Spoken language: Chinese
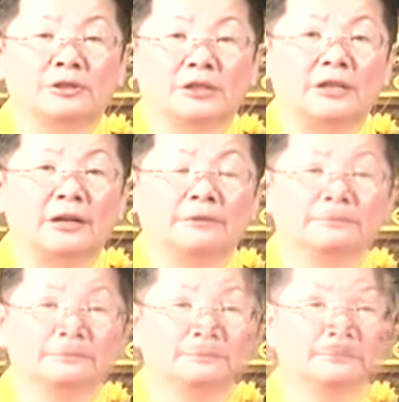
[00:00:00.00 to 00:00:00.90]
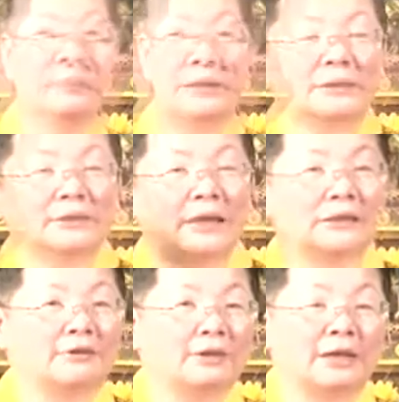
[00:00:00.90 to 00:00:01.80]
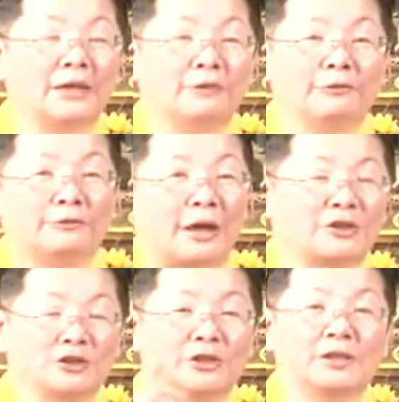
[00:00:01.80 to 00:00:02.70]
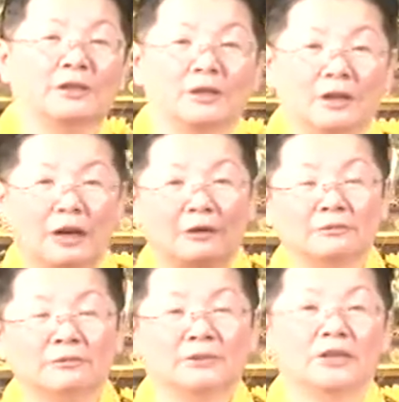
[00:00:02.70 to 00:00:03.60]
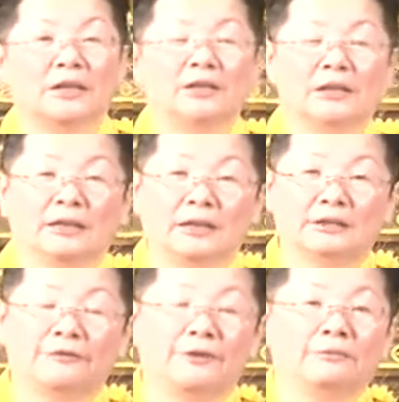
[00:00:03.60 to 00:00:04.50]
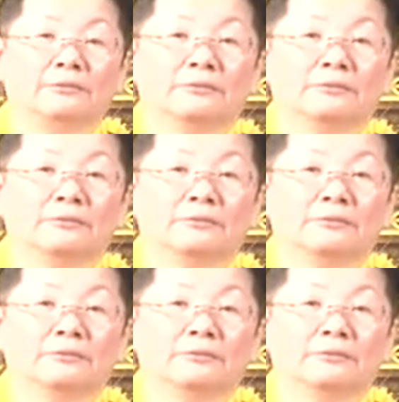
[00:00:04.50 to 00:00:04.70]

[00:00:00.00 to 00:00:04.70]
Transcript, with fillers: 十个，马上打电话给一个副法十个，好，其他的给大家分。